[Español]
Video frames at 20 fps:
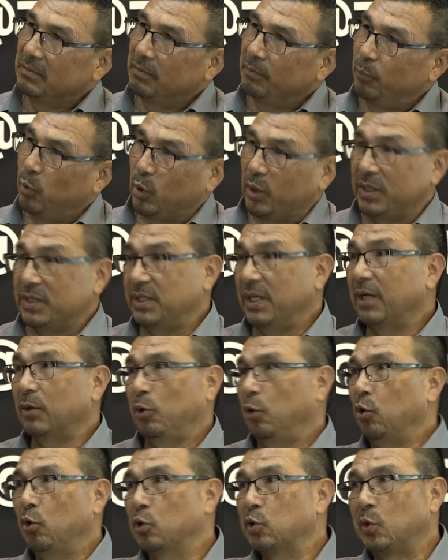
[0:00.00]
Porque es
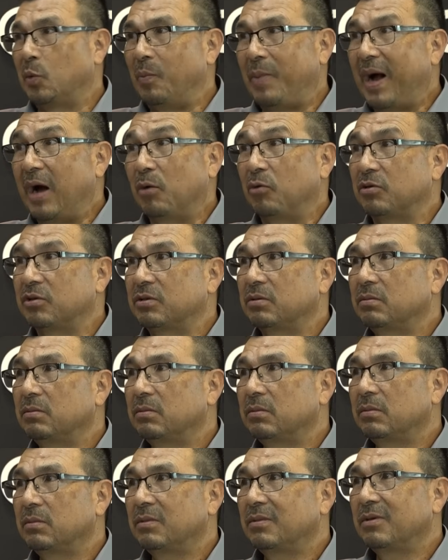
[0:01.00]
cierto, ellos no son vagos.
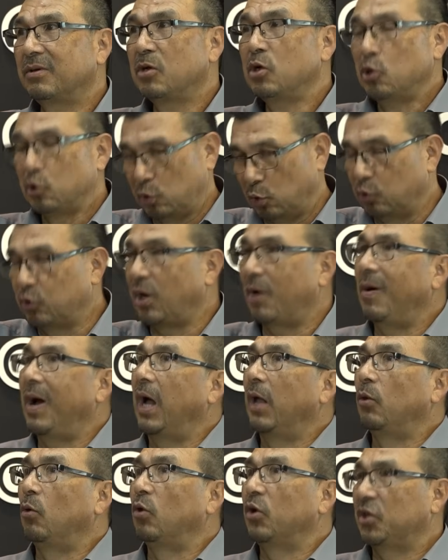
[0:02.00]
Correcto, sí. Son
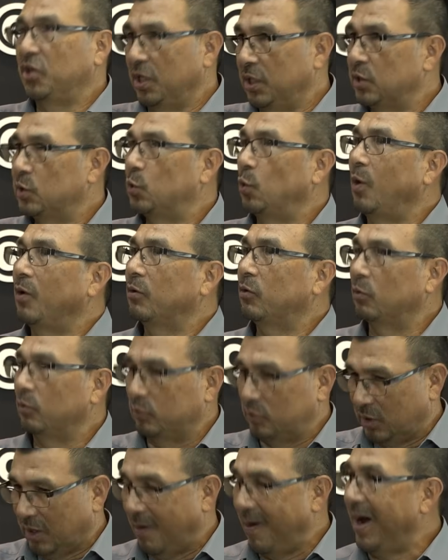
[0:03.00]
trabajadores, tienen su, su
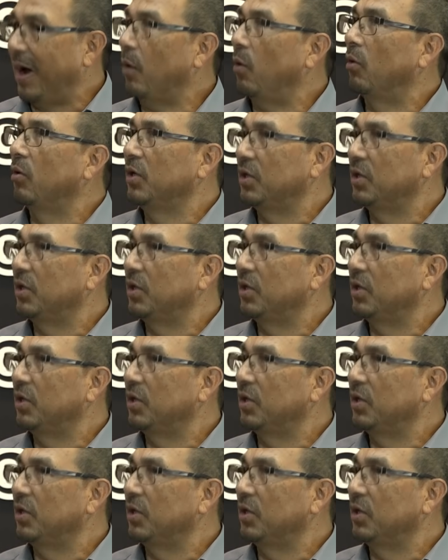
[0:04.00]
trabajo.